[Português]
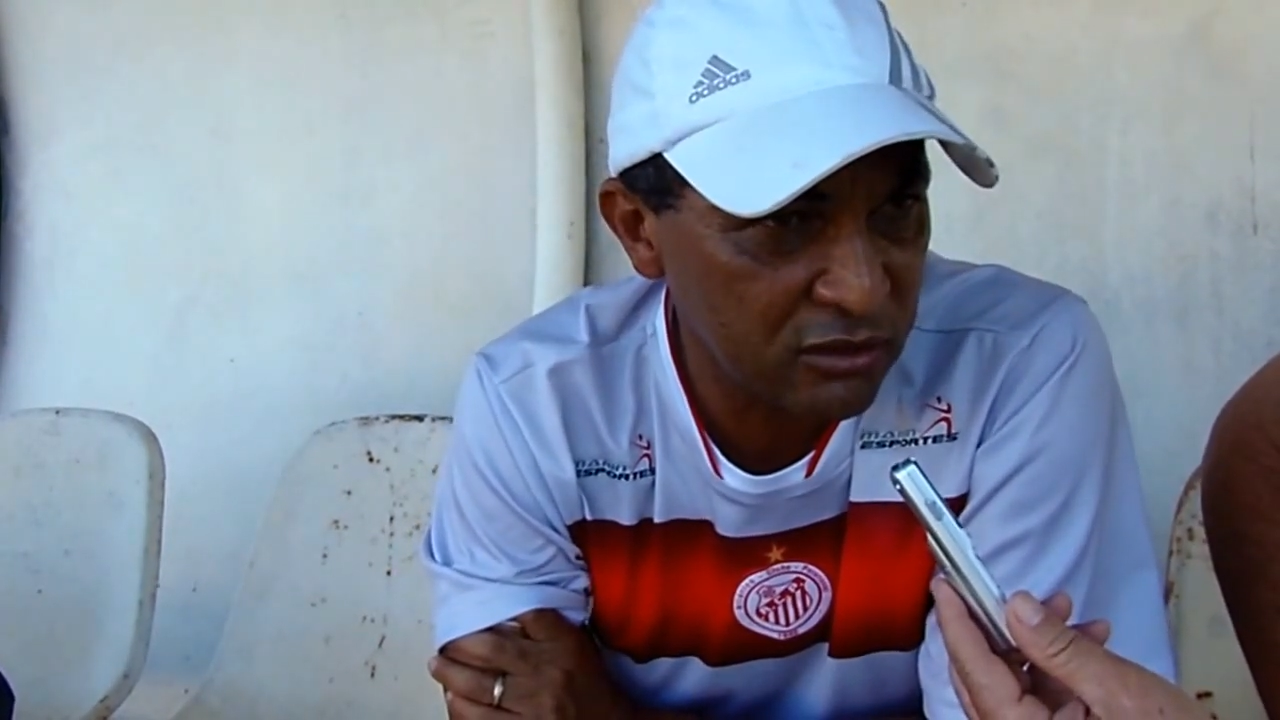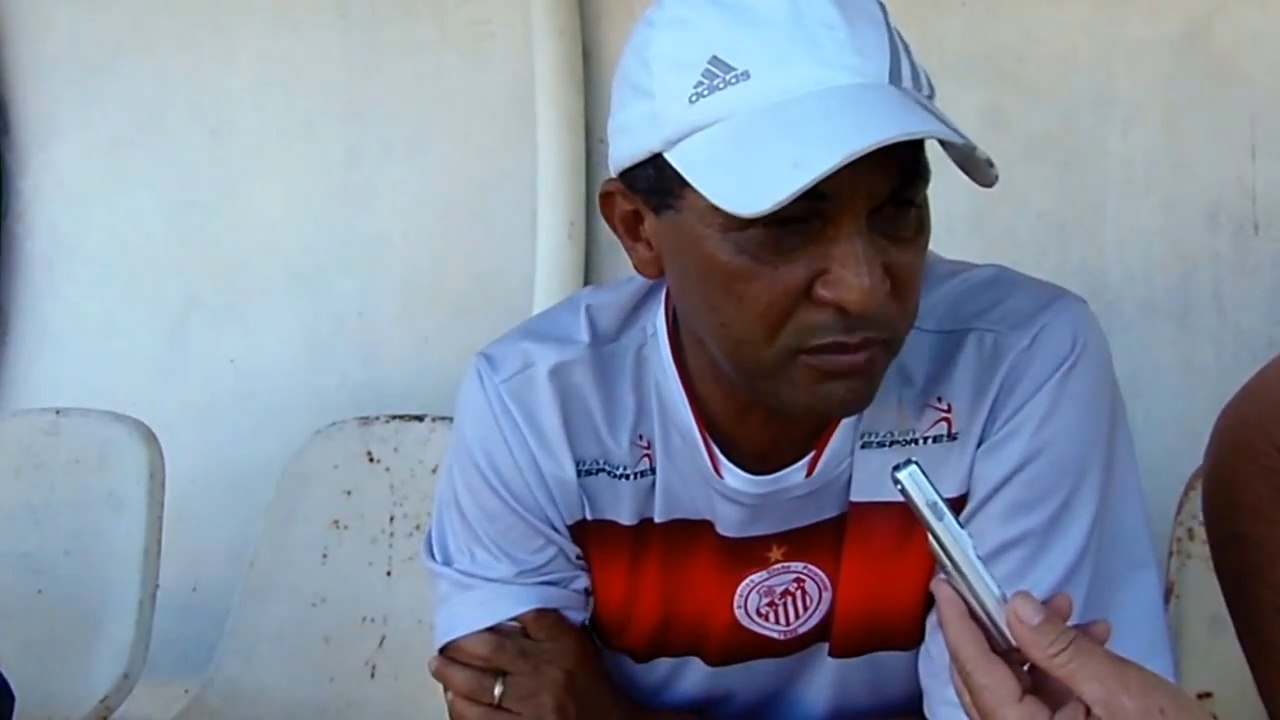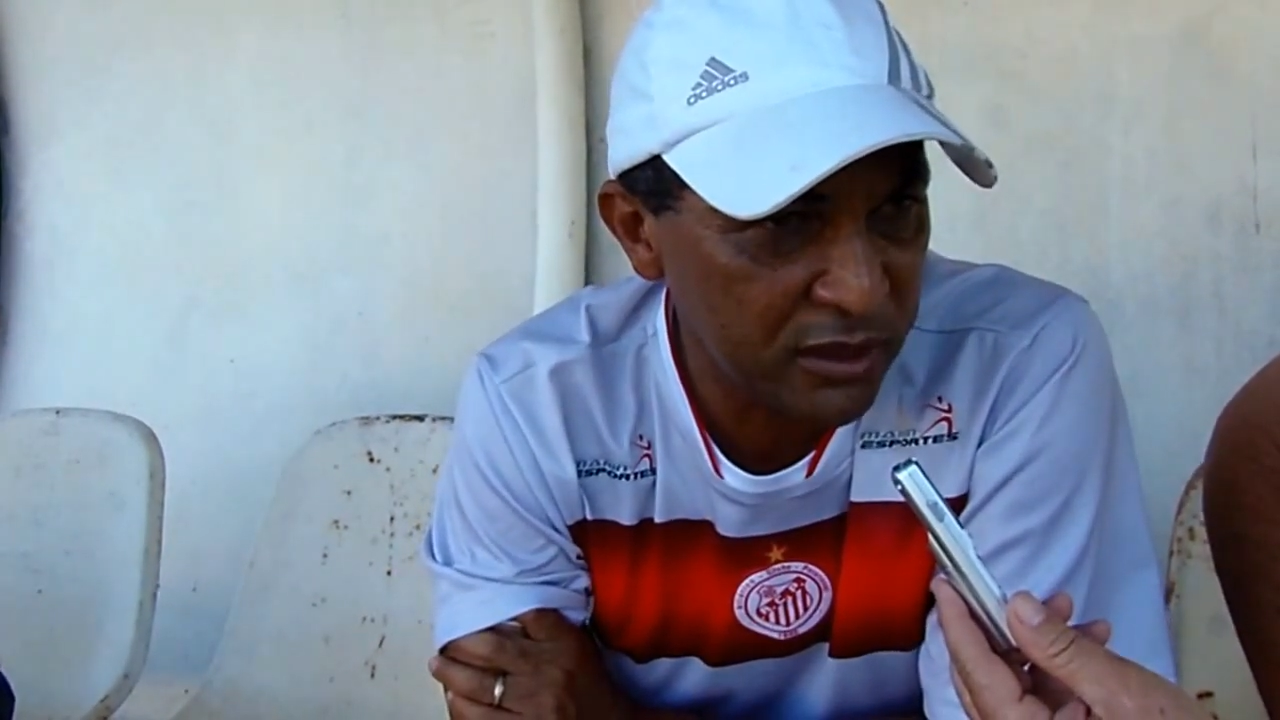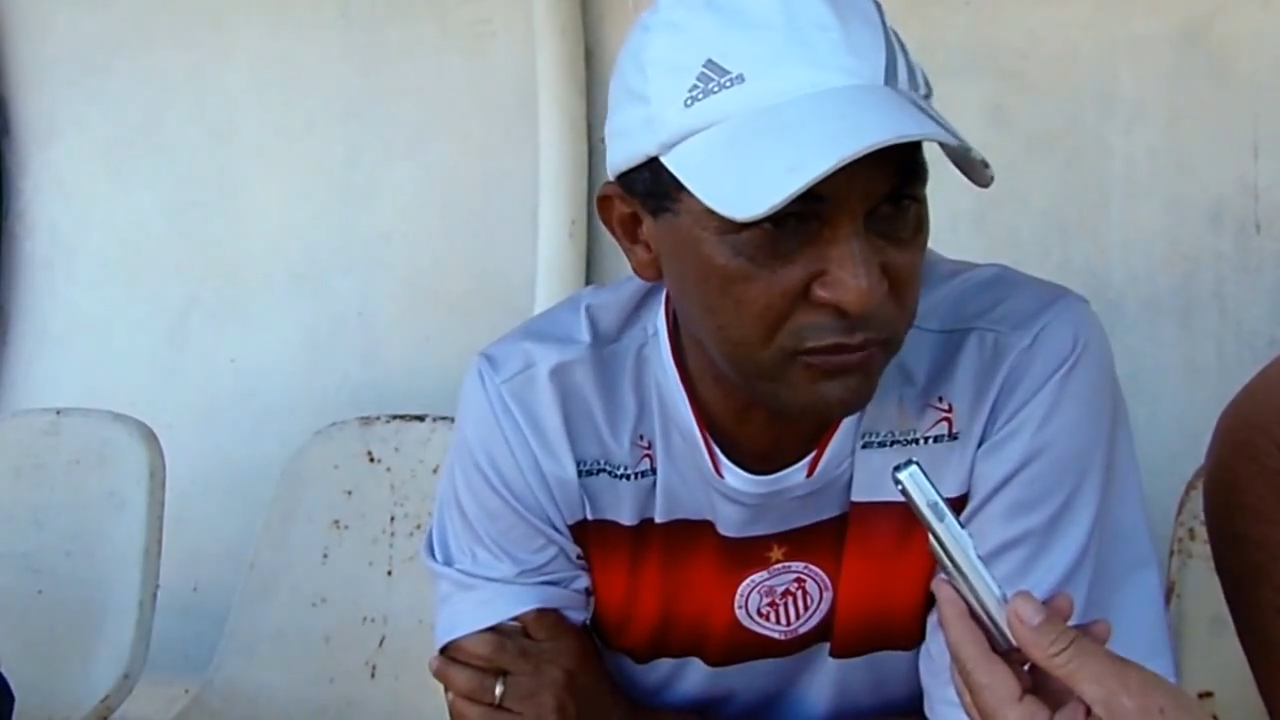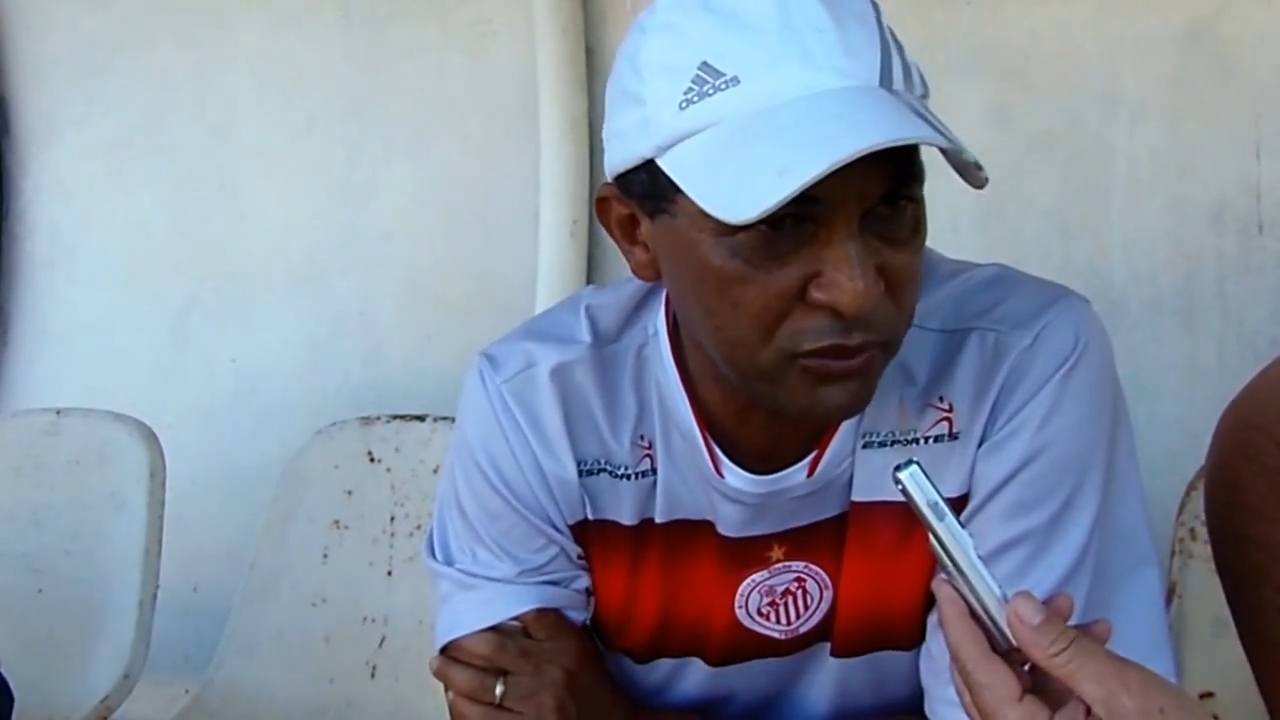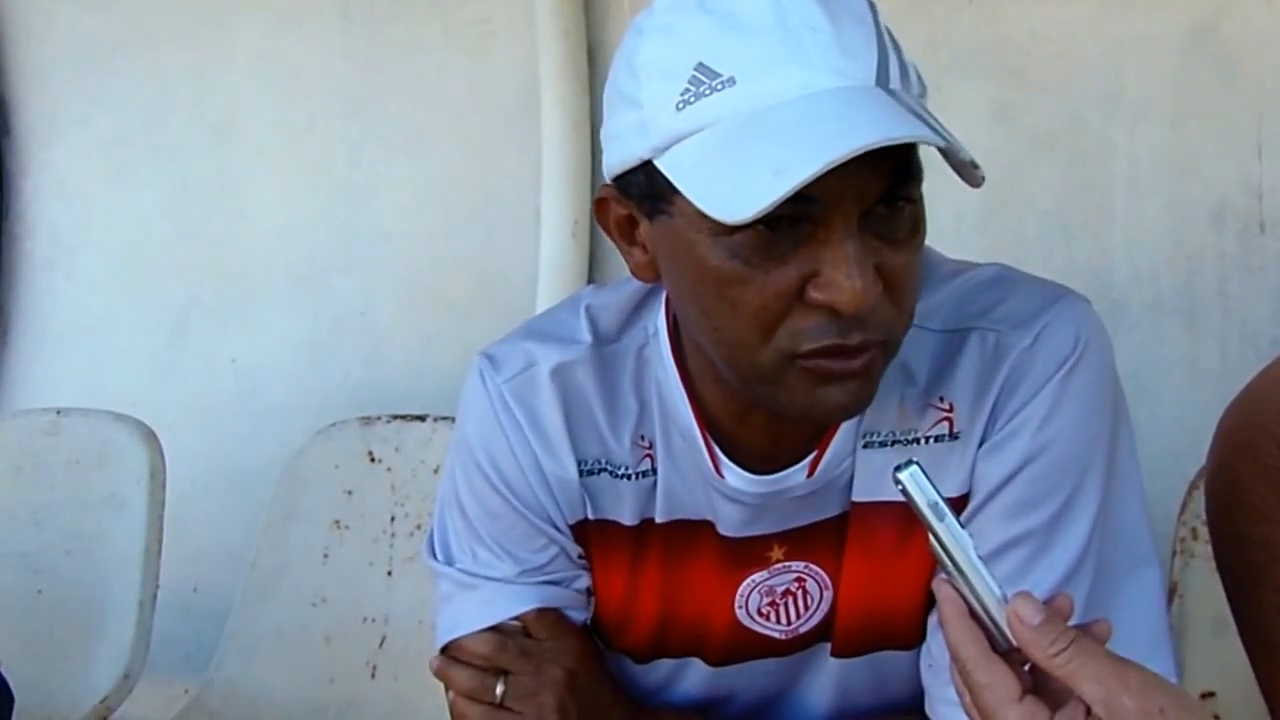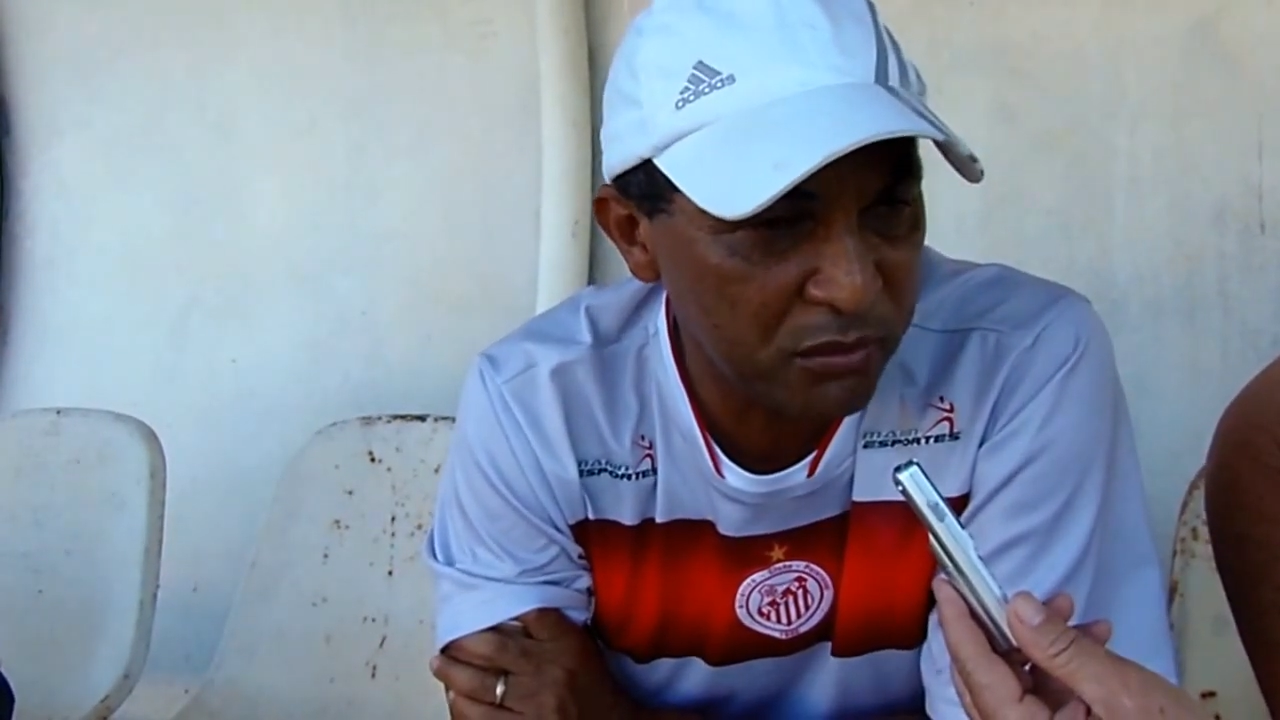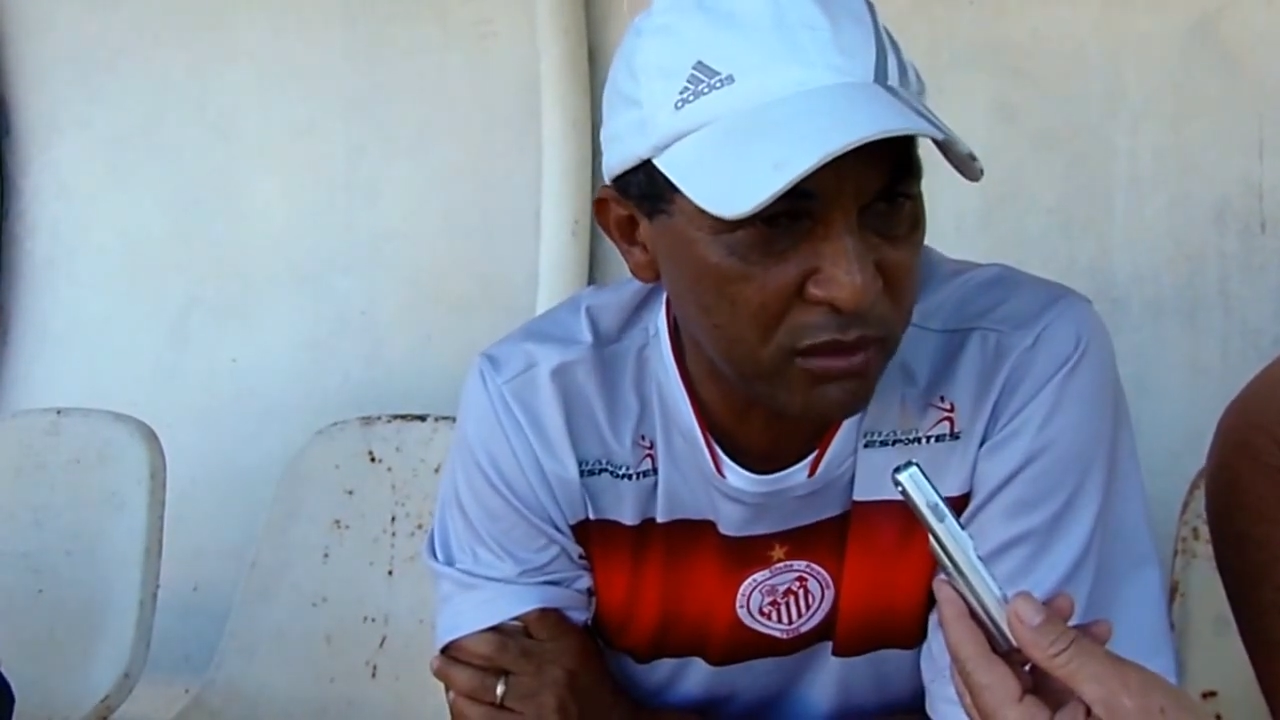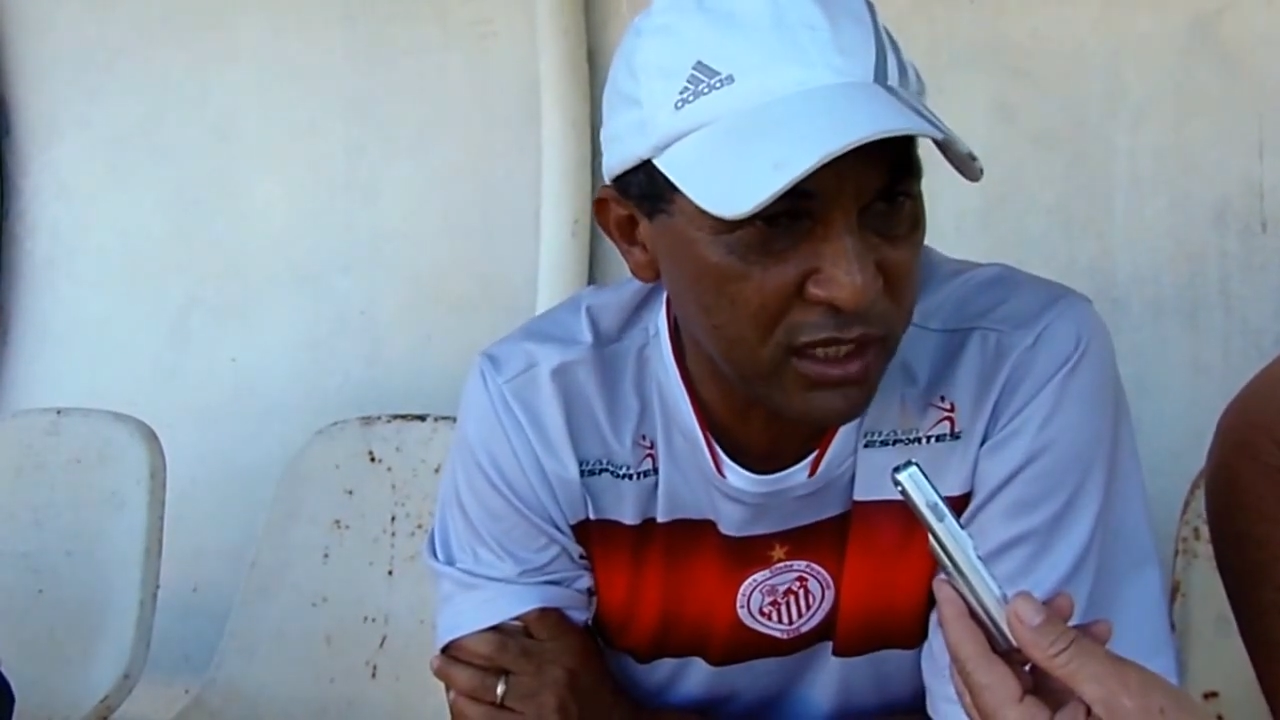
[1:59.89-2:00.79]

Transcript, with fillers: e pelo futebol